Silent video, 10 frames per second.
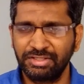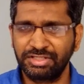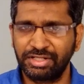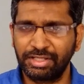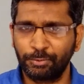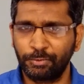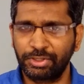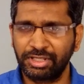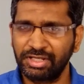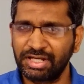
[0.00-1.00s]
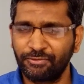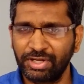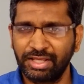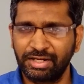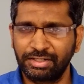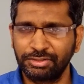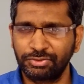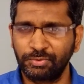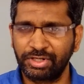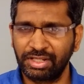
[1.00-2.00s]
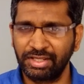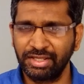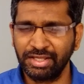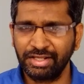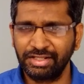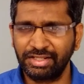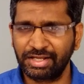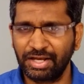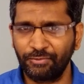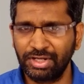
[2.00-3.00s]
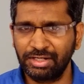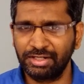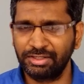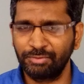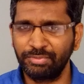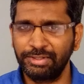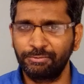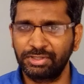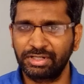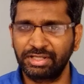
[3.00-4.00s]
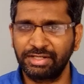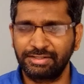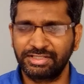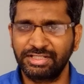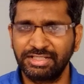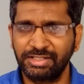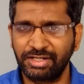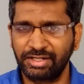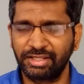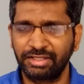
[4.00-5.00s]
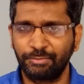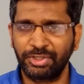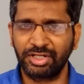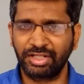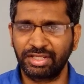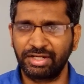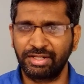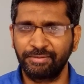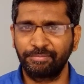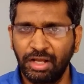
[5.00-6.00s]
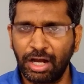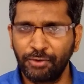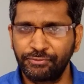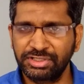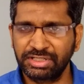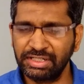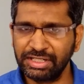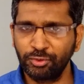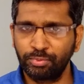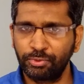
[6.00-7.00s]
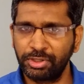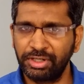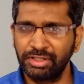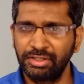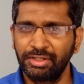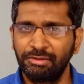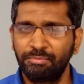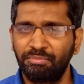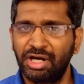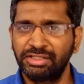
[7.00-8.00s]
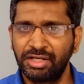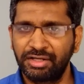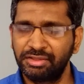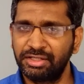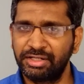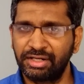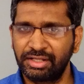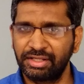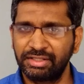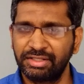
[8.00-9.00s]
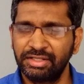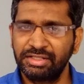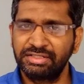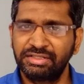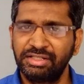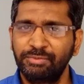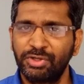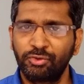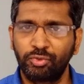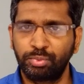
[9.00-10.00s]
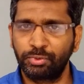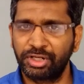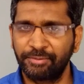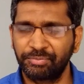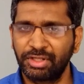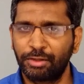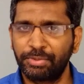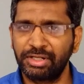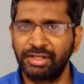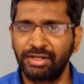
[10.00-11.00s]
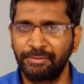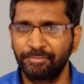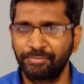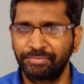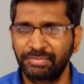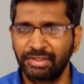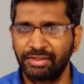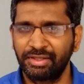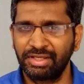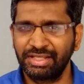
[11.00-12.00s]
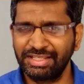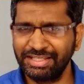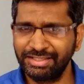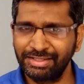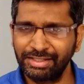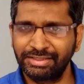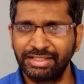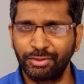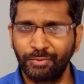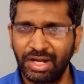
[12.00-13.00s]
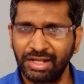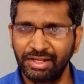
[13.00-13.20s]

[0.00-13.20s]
சரிங்க ஓகே கவலையாக இருக்குன்னு சொல்கிறீங்க இந்த கவலையிலேருந்து மீள்வதற்கு என்ன செஞ்சுக்கிட்டு இருக்கீங்க அப்படின்னு நான் கேட்டேன் ஆஃபீஸ்க்கு லீவ் போட்டுட்டு மது அருந்திக்கிட்டு இருக்கேன் சினிமாவுக்கு போகிறேன் அப்படின்னாரு இதுதான் தீர்வா